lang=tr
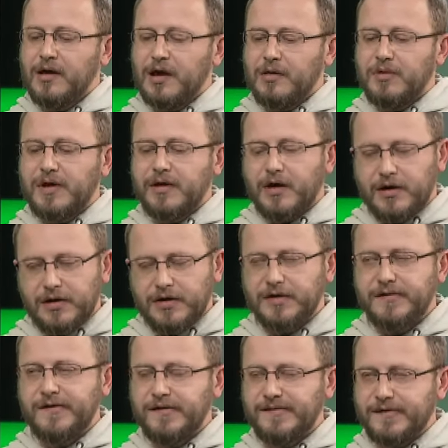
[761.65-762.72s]
Ama arılar
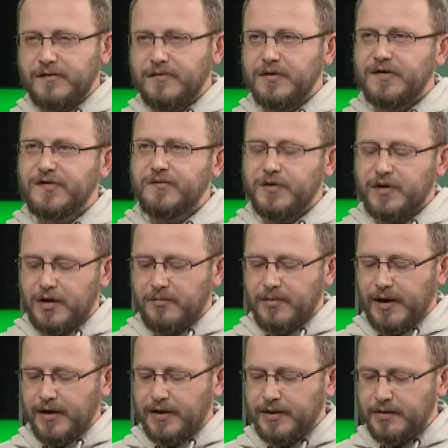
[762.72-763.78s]
adına sevindirici bir
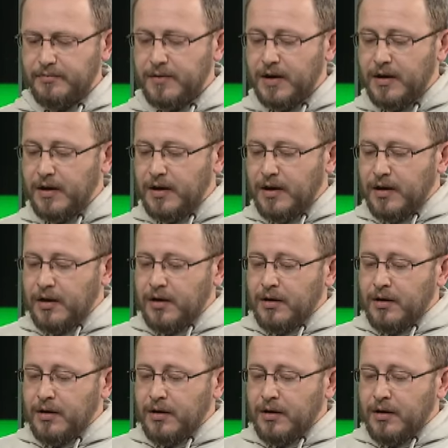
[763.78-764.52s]
haberdi. Evet.